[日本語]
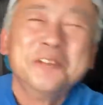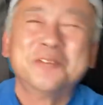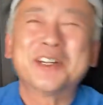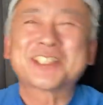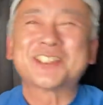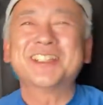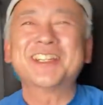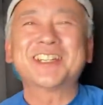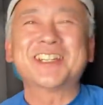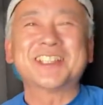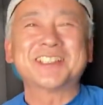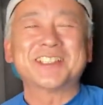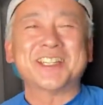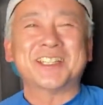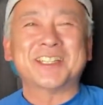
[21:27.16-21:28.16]
まあ、そんな感
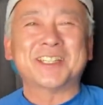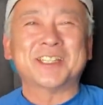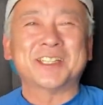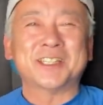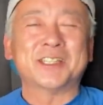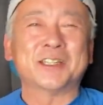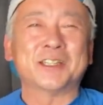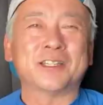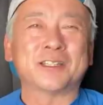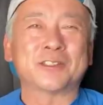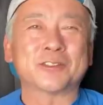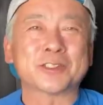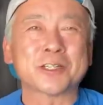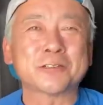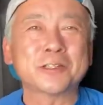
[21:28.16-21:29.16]
じで、えー、っ
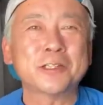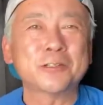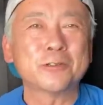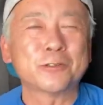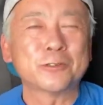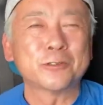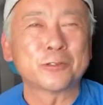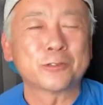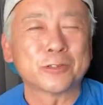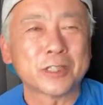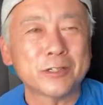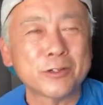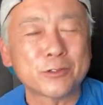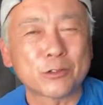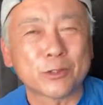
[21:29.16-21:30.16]
と、作品投稿の
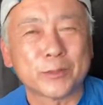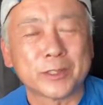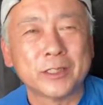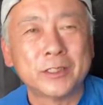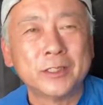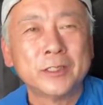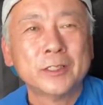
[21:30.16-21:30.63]
コーナーはここまで。